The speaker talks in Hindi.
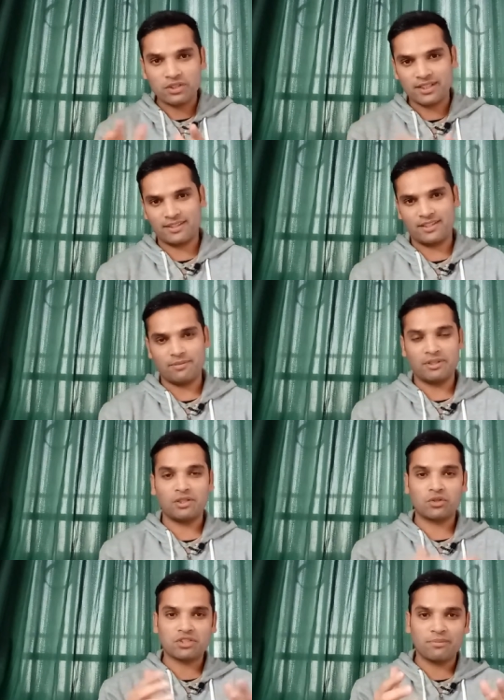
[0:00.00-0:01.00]
हो जाती है
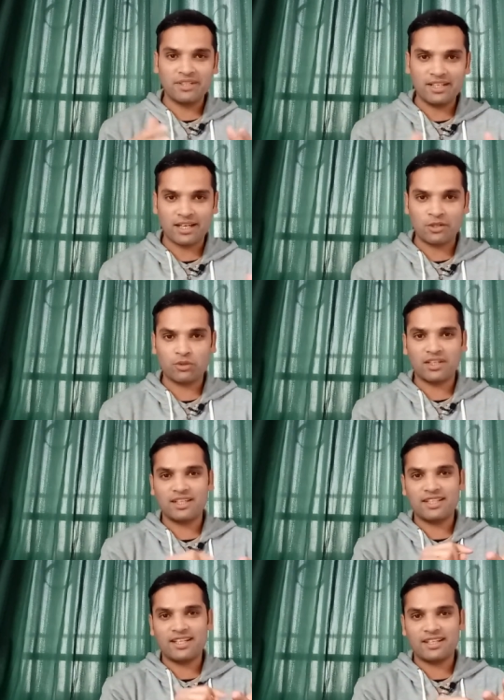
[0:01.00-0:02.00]
बंदे को समझ नहीं आ रही होती
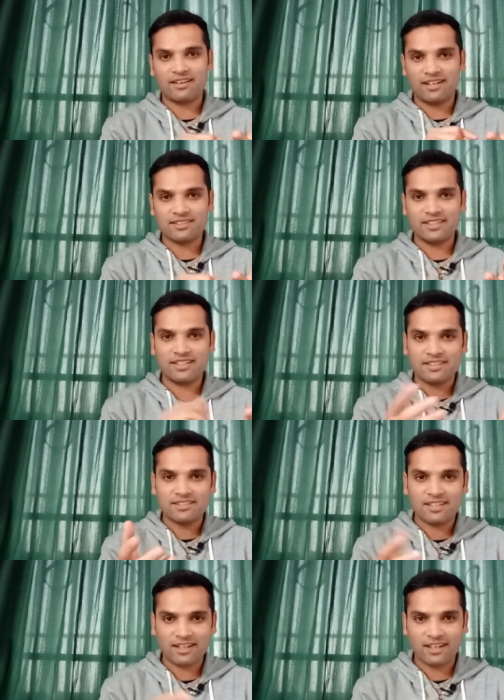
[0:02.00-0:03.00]
कि ये ट्रांसलेट
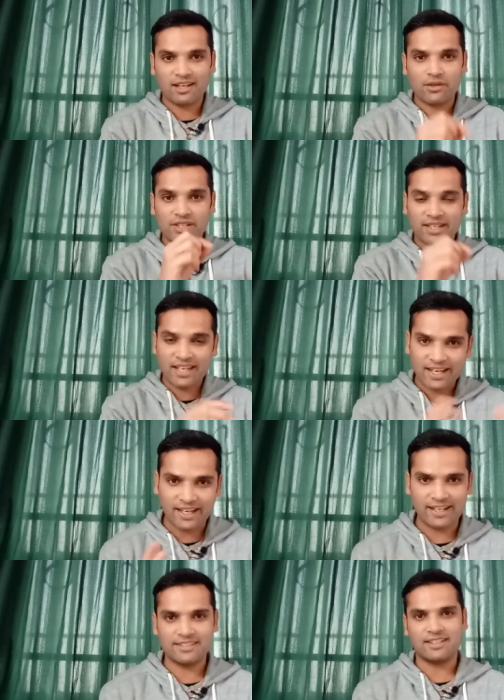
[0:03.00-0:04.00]
किस तरह कर रहा है और ये क्या
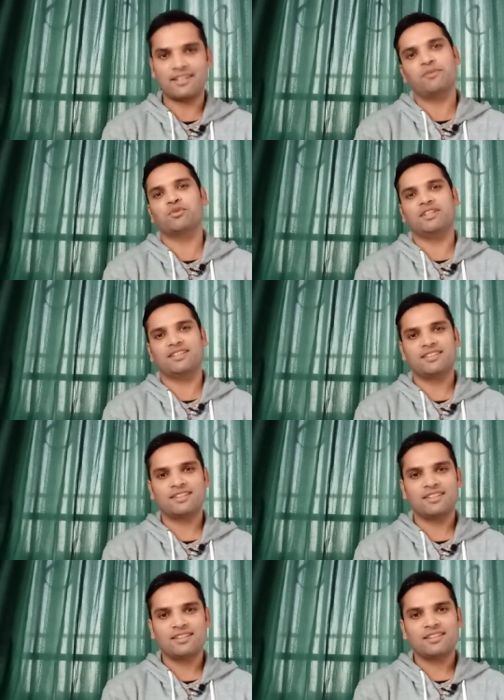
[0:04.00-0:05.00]
कहना चाहता है मुझे
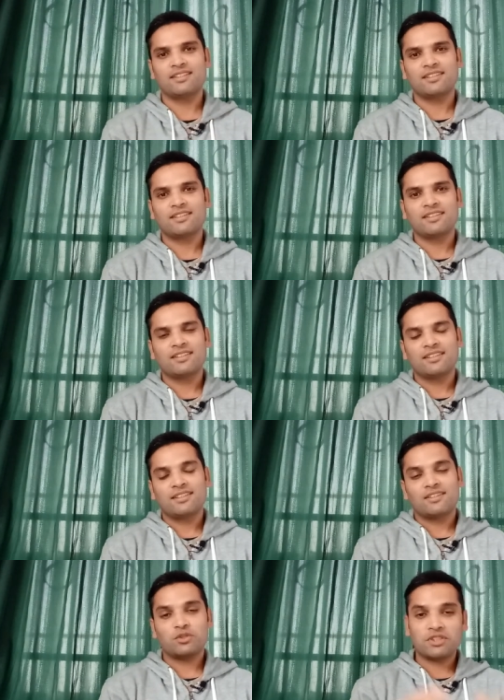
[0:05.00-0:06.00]

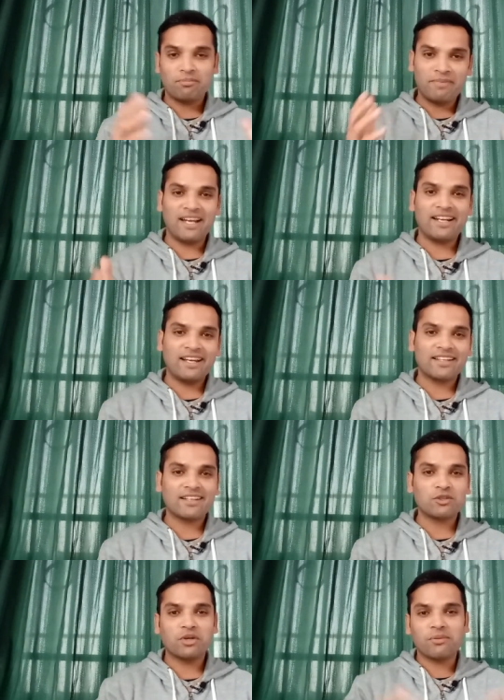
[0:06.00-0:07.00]
तो जब मैं नया
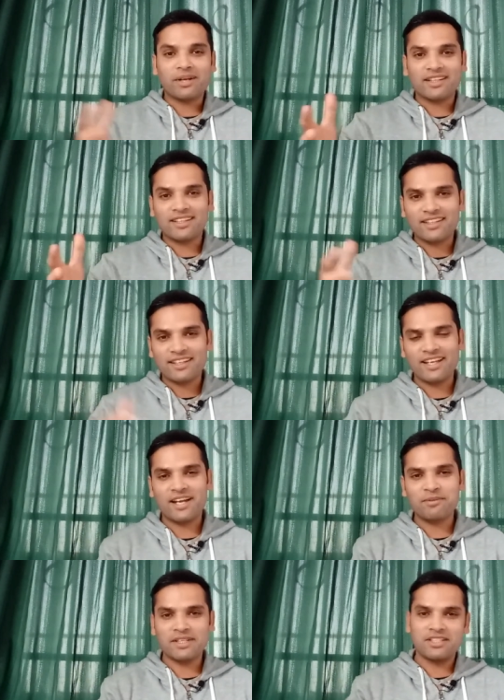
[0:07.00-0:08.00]
था तो घबराता था
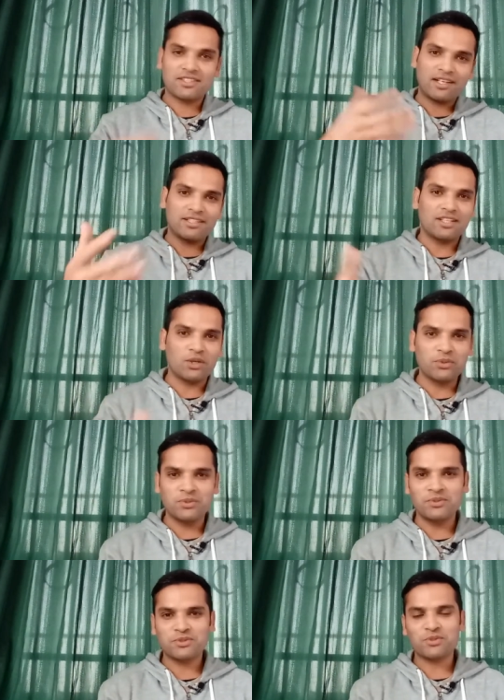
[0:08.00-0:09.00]
यार मैं किस तरह
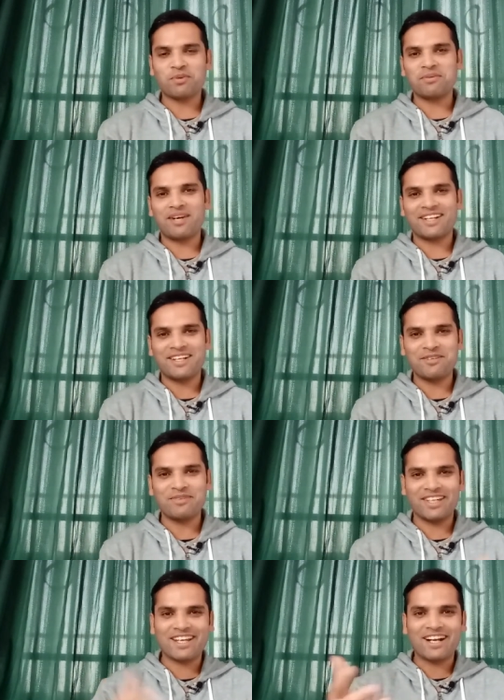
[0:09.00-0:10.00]
जाऊँ सुपरमार्केट
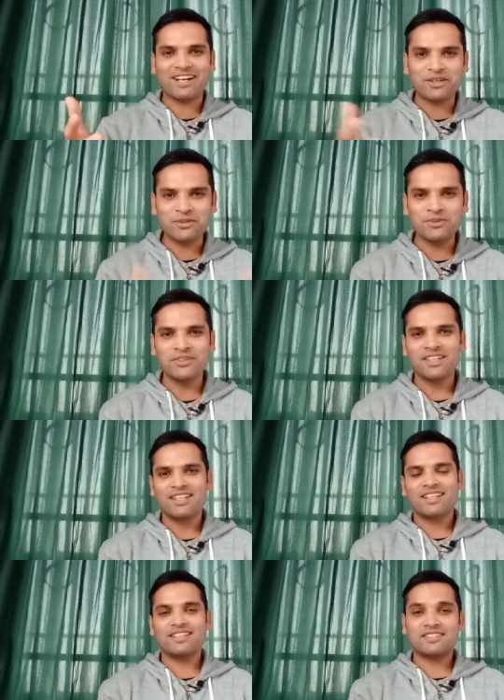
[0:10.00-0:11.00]
में क्या करूँ
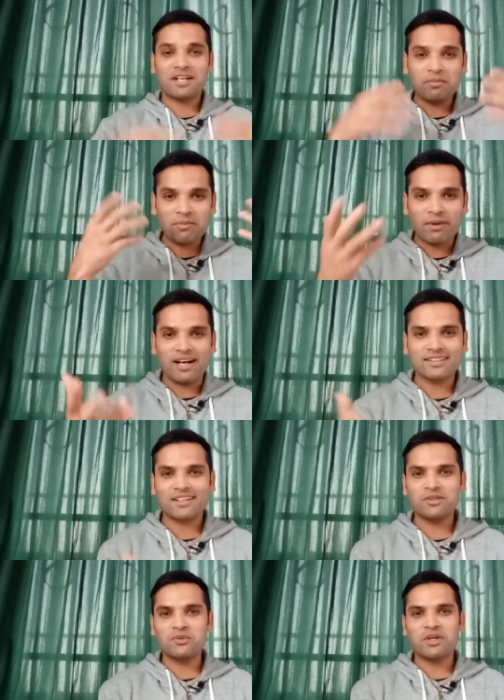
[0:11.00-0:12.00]
किस तरह मैं
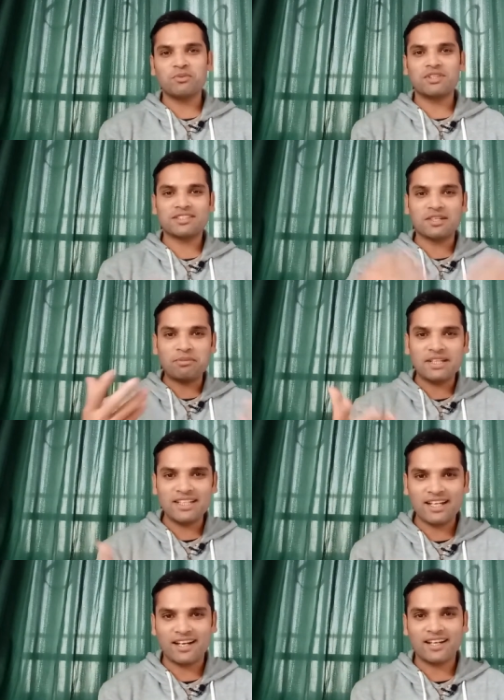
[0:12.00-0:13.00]
बात करूँगा मुझे समझ
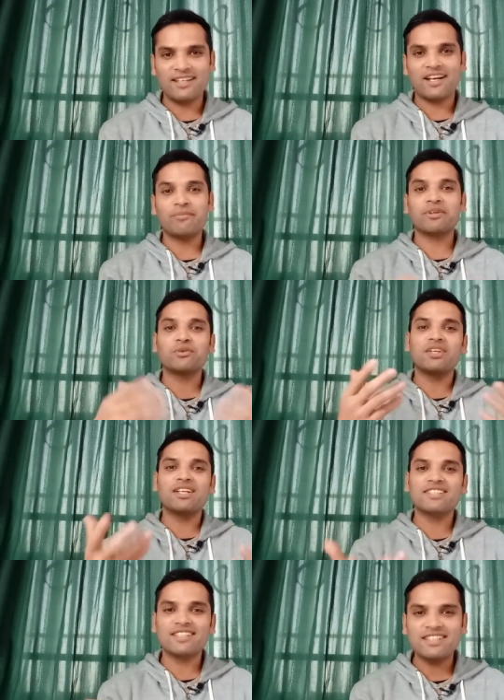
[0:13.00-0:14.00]
नहीं आ रही यहाँ पर तो
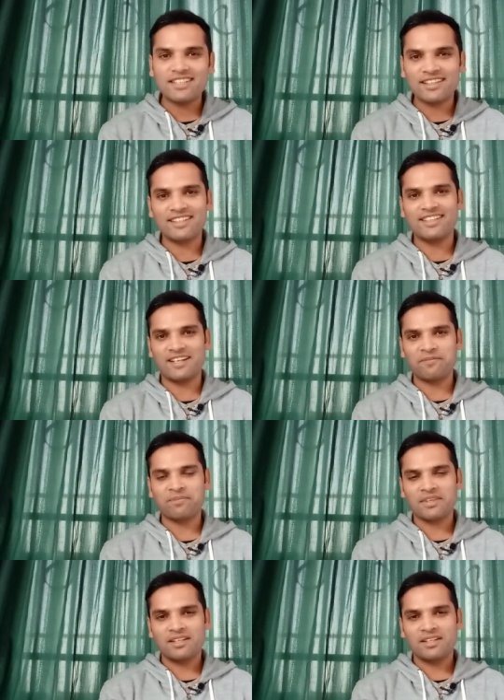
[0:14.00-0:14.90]
इंग्लिश नहीं चलती है